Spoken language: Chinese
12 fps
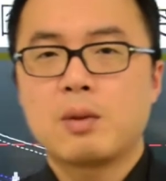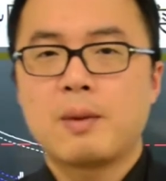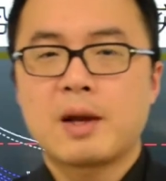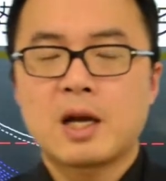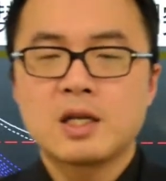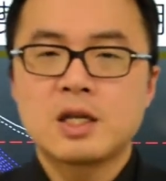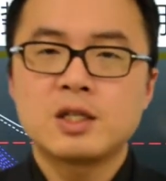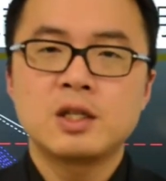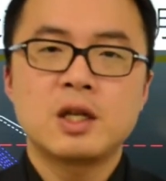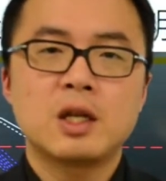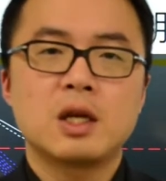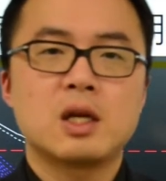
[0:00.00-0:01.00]
们来看一下今
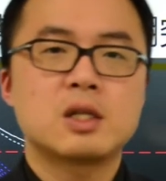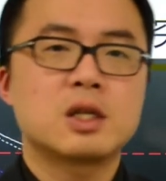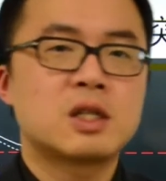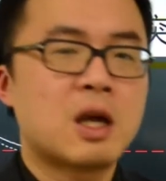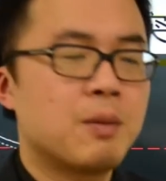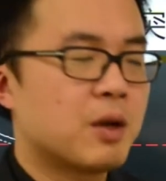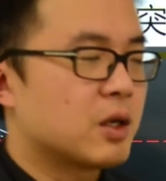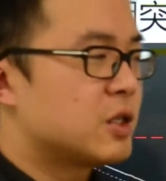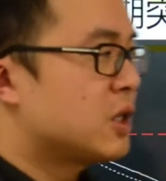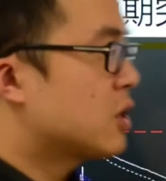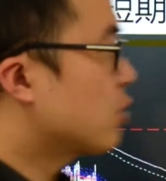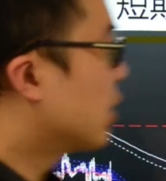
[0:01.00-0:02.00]
天的这个产品，
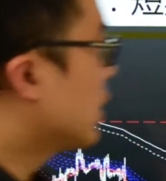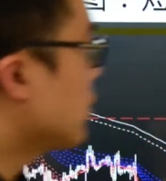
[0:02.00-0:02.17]
今天说的跟